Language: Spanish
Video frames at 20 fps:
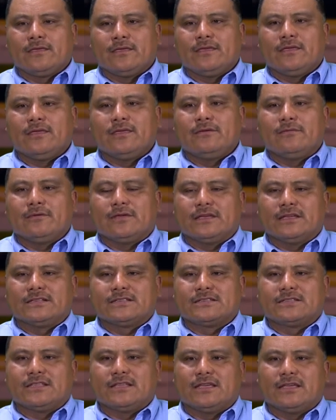y
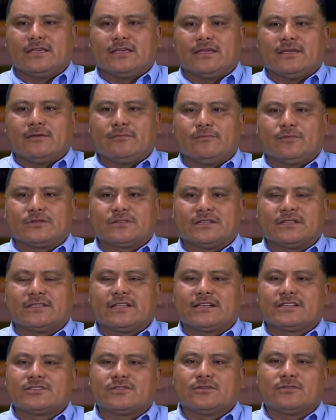este, pues el
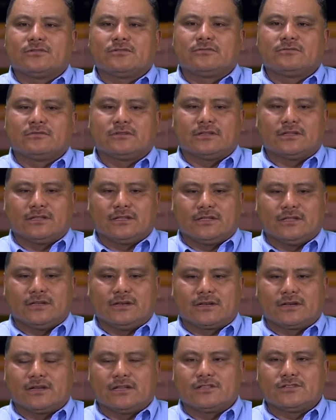texto
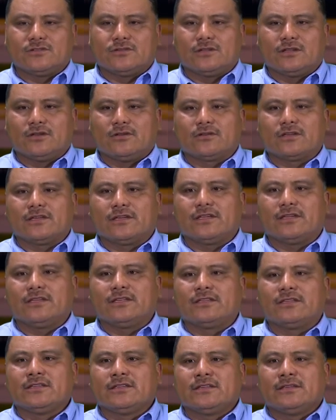en relación a lo que